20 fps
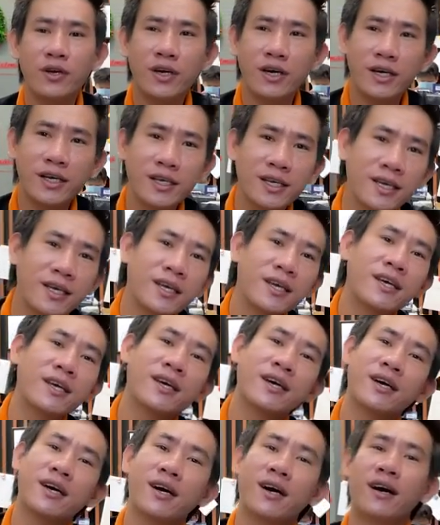người
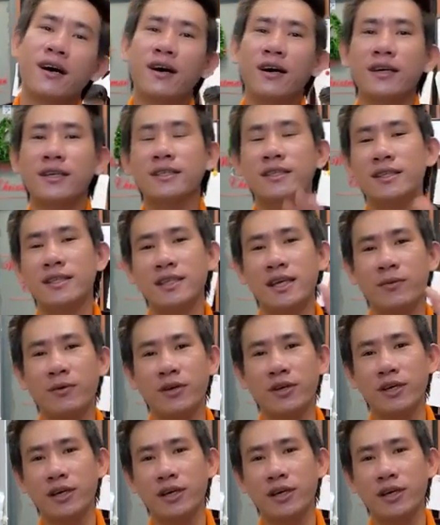à, xin chào mọi